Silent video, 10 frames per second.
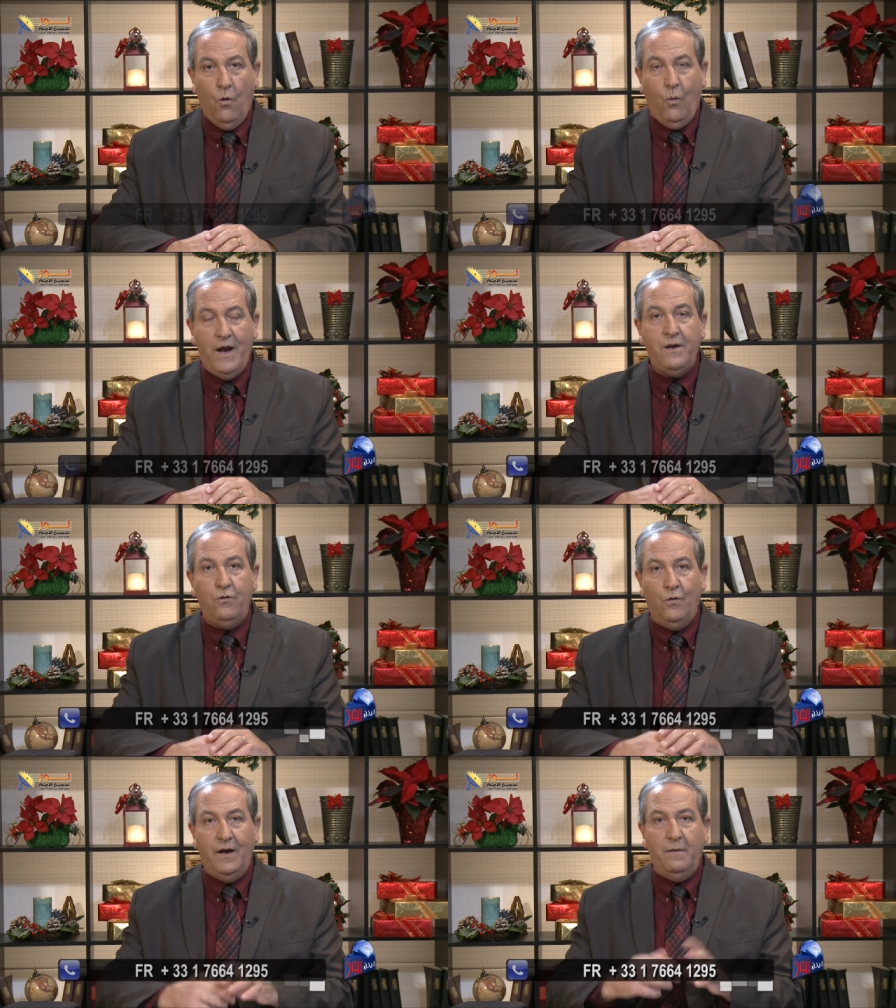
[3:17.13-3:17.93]

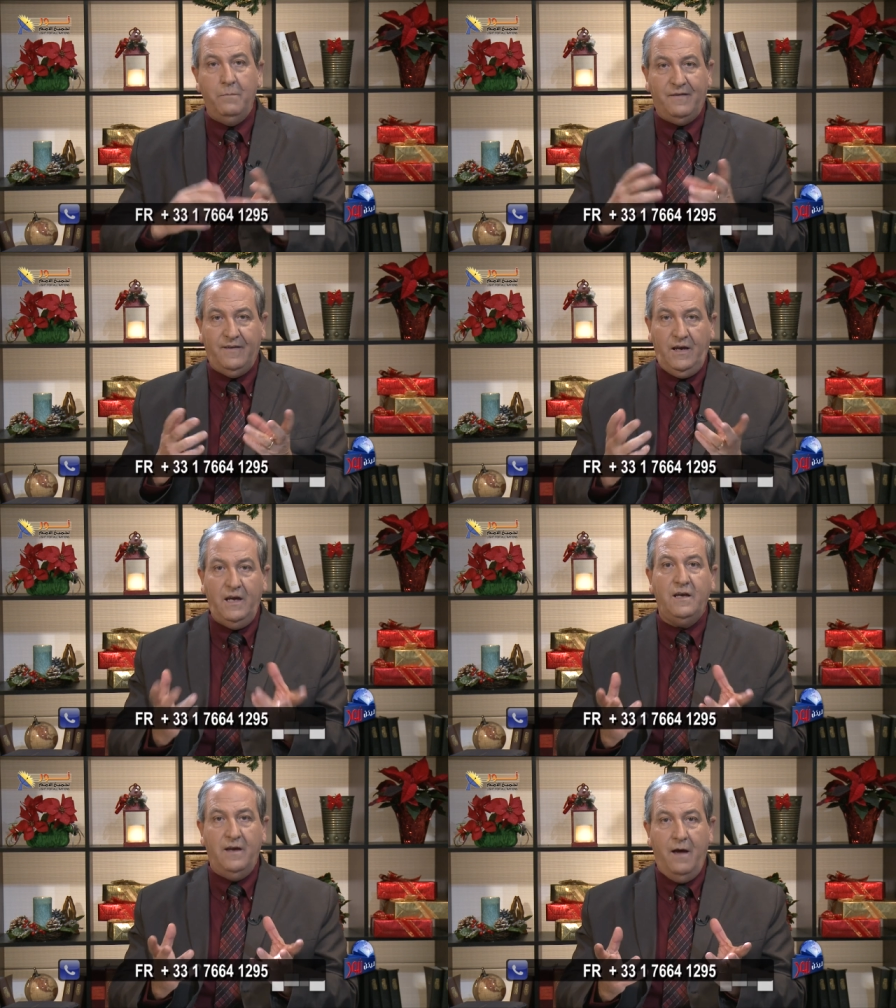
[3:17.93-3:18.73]
وإنه
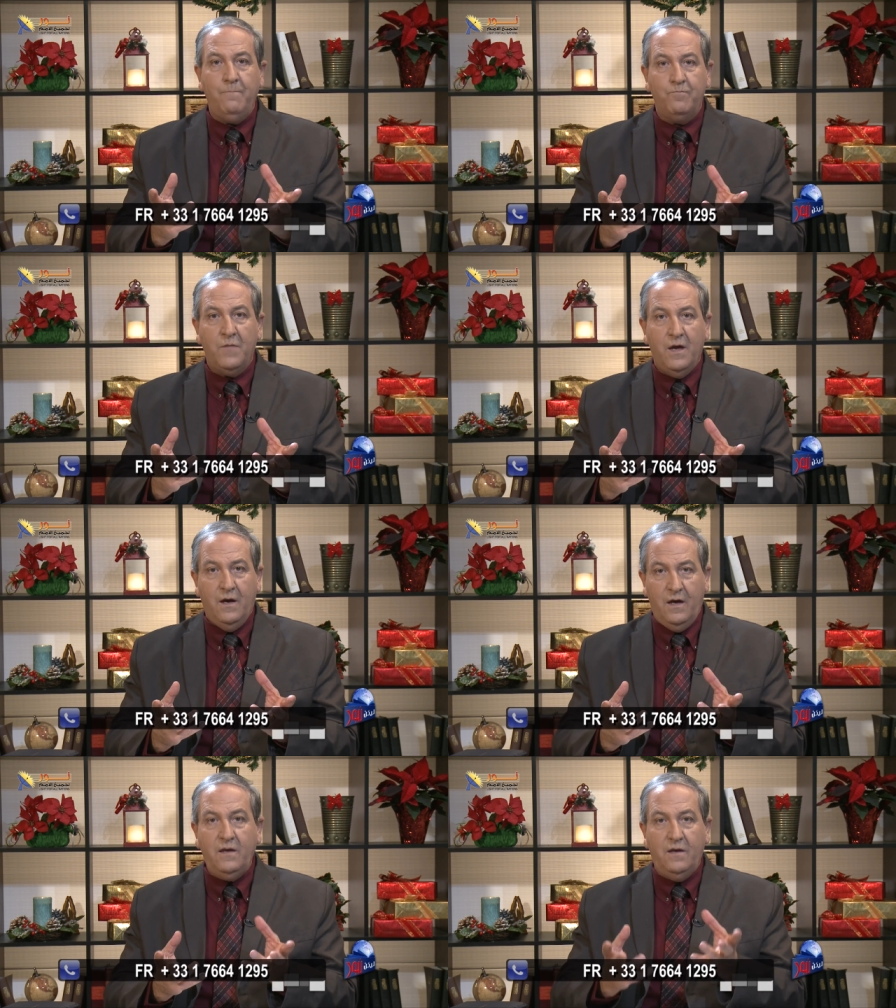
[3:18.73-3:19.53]
المسيحية
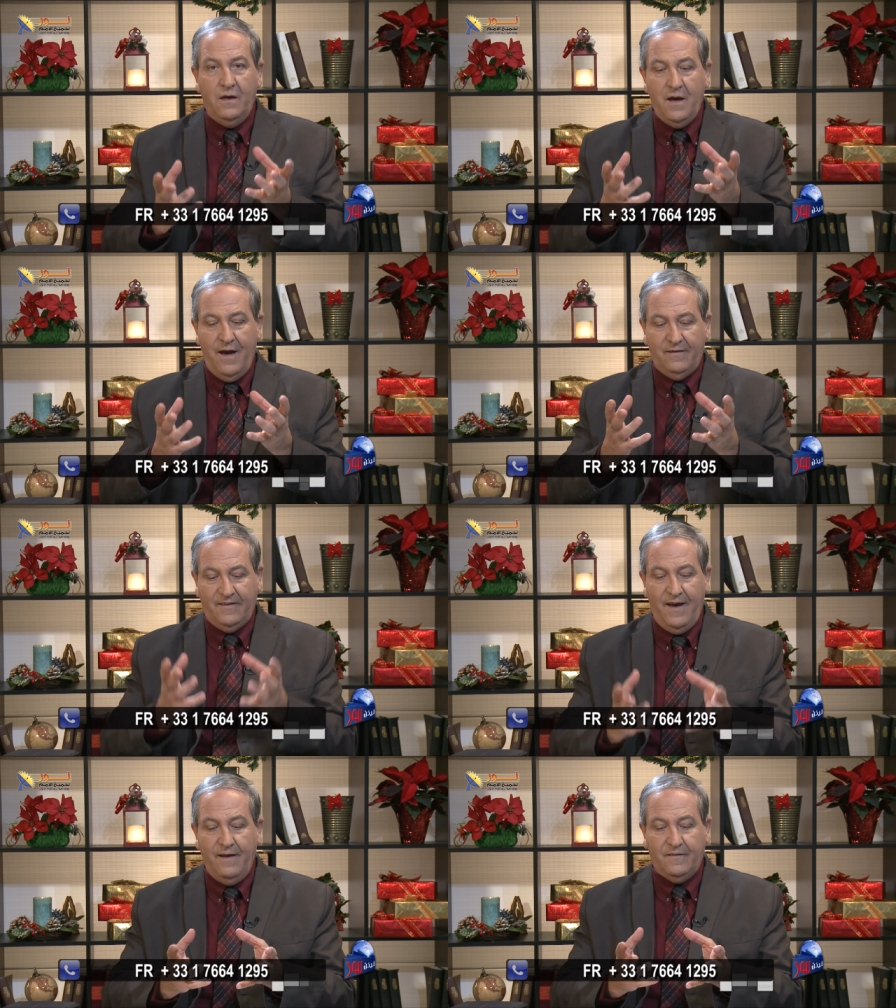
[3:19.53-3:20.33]
هي
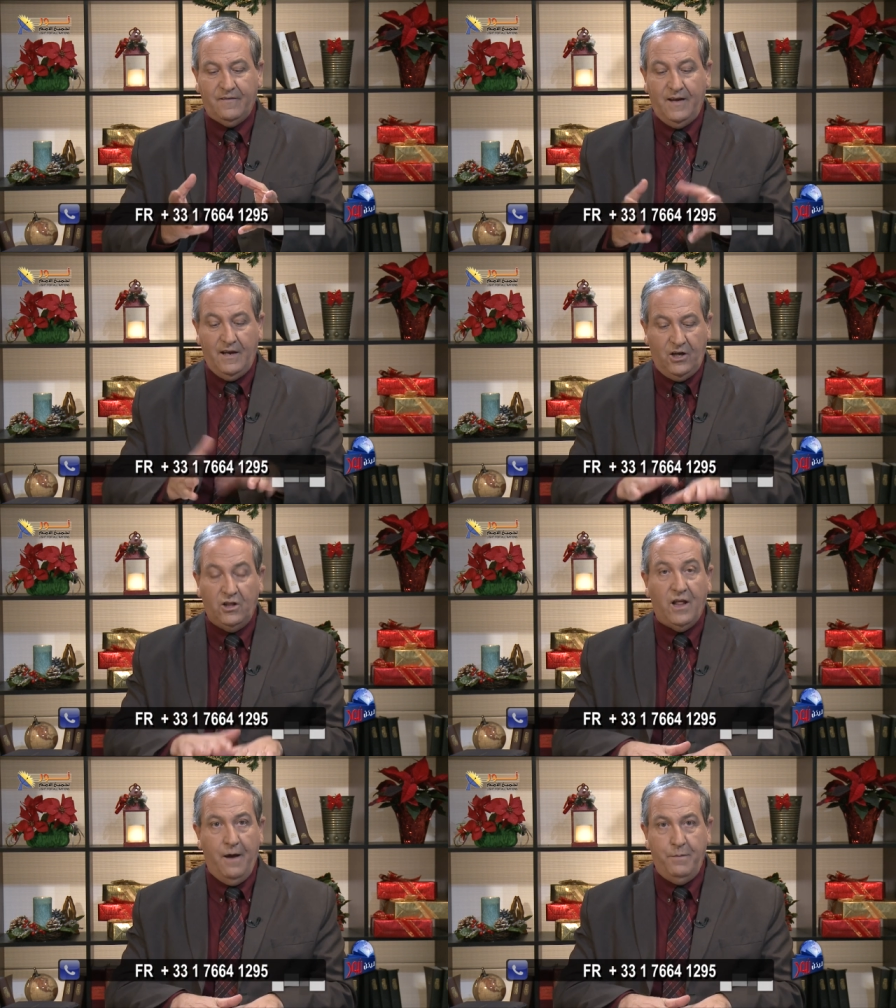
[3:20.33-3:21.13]
أساس
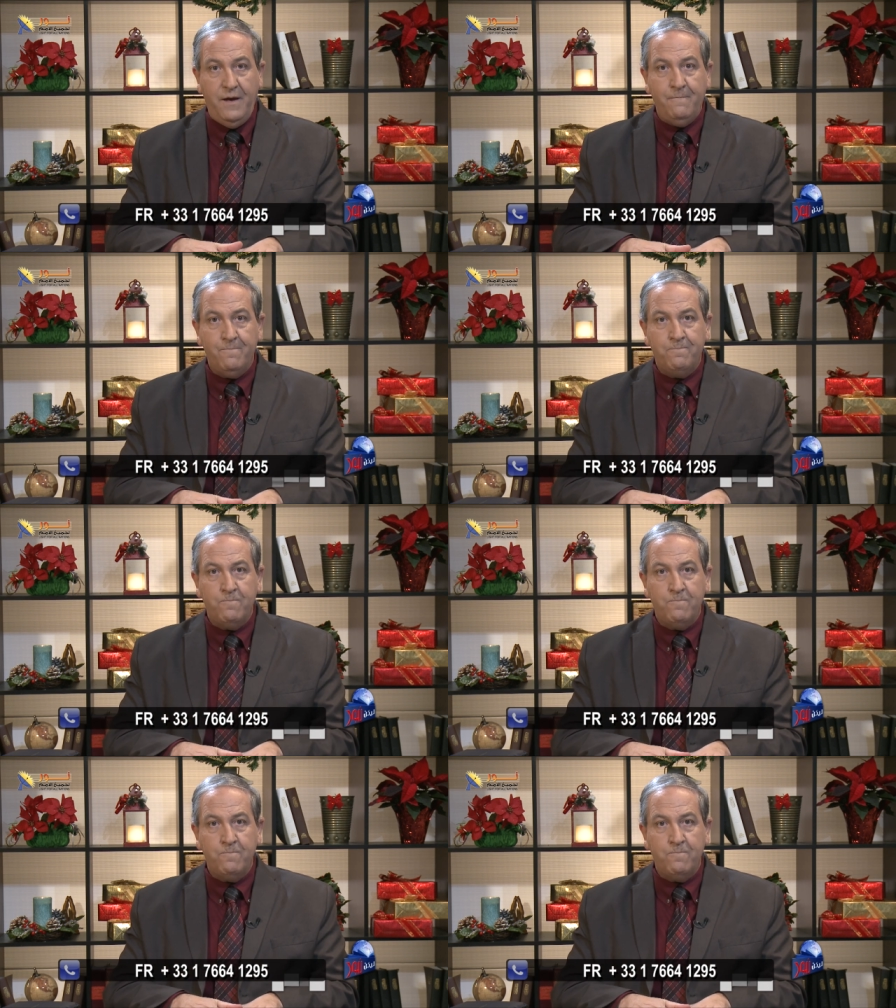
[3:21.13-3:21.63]
كتابي